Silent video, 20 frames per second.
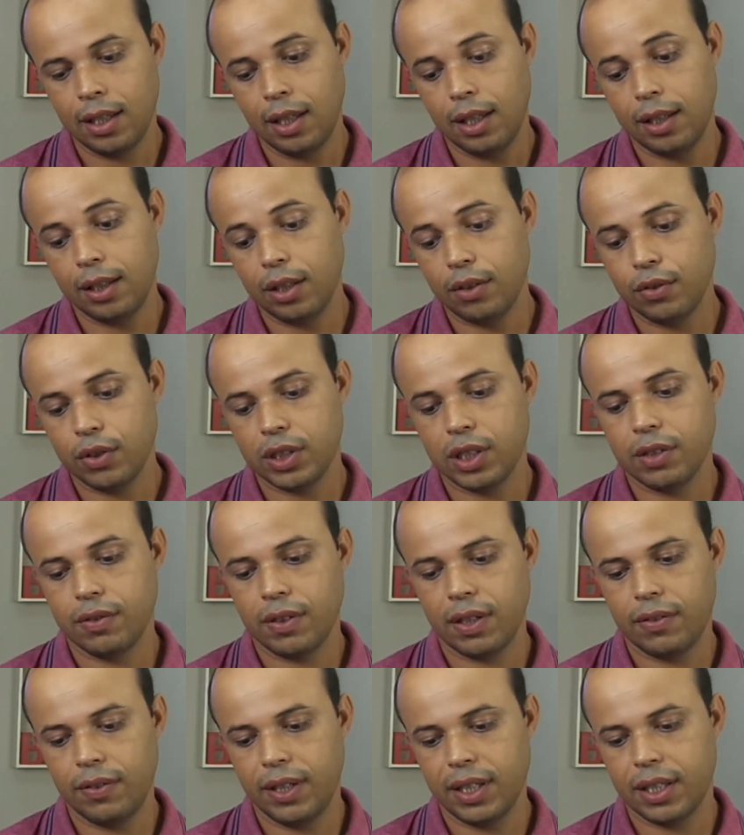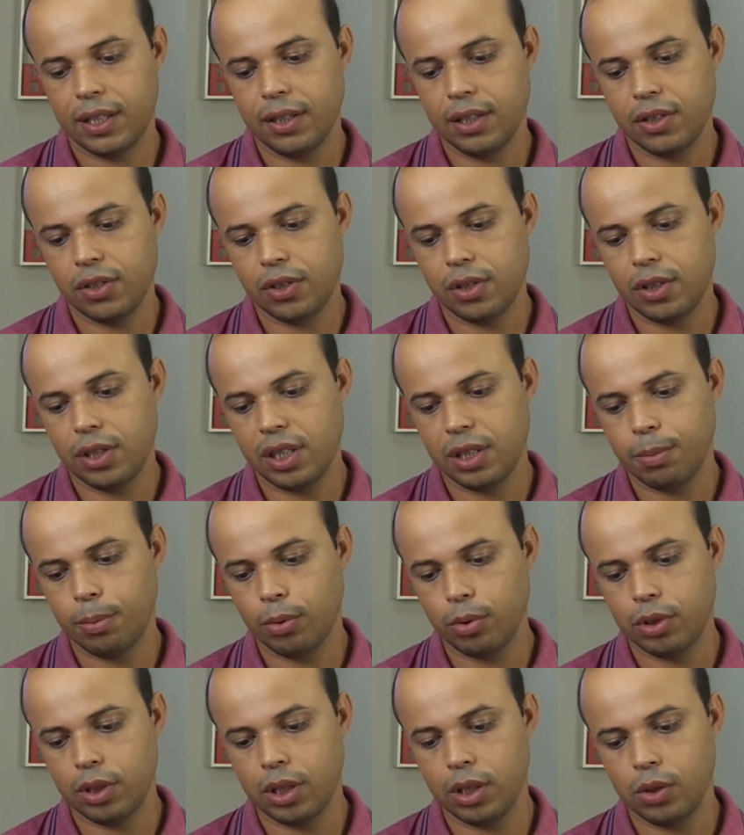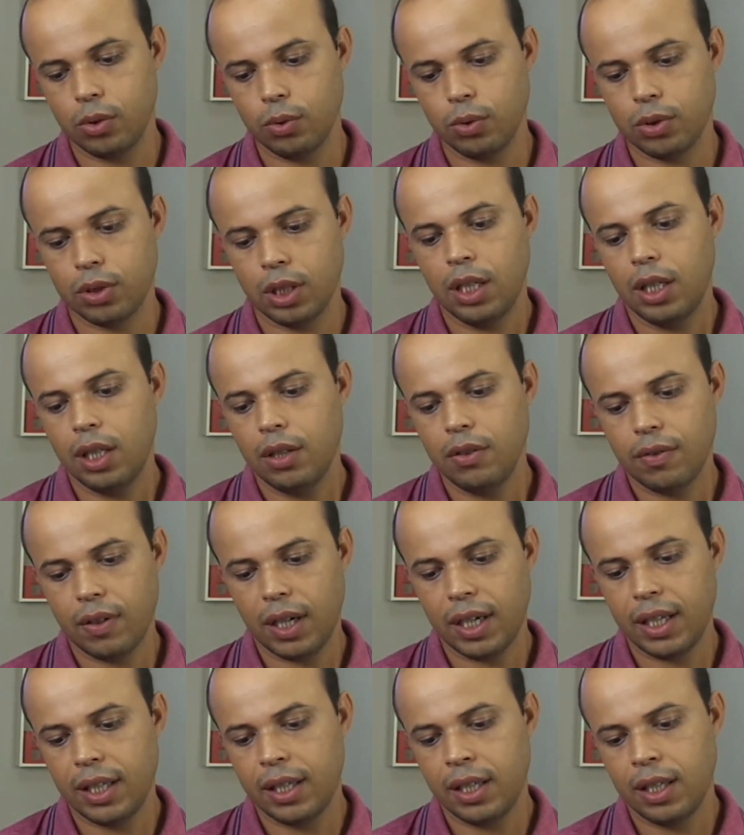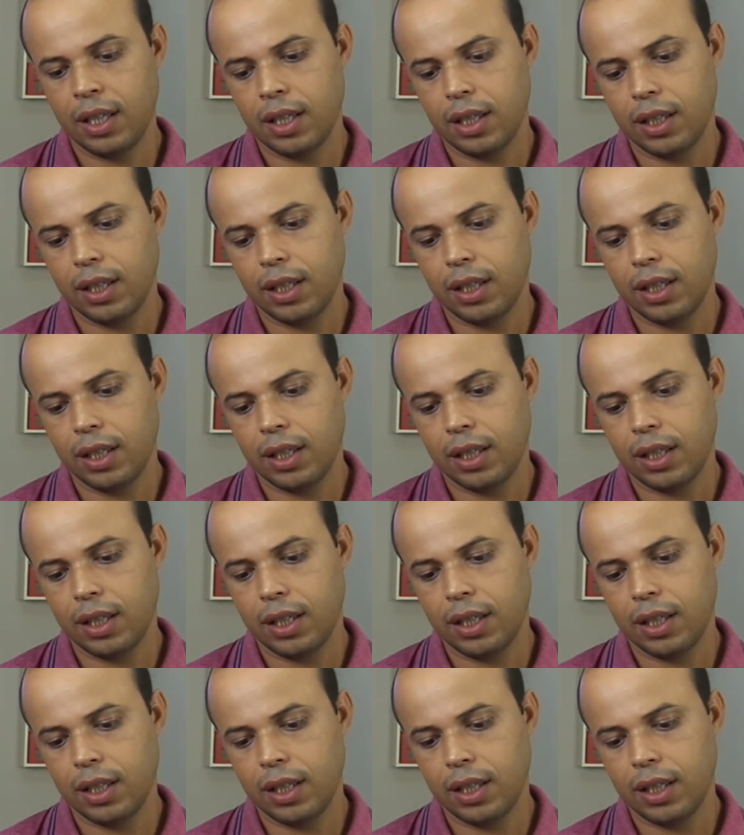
Então você vai vir aqui nesses três pontinhos e vai